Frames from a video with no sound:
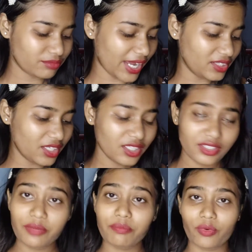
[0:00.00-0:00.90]
आई
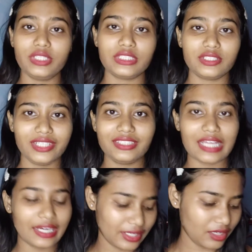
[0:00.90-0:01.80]
थिंक ये बहुत ज़्यादा लाइक
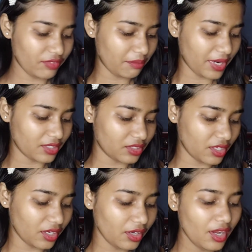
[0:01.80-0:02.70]
सैनिटरी वे में आते
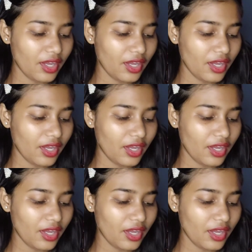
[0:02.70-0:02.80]
हैं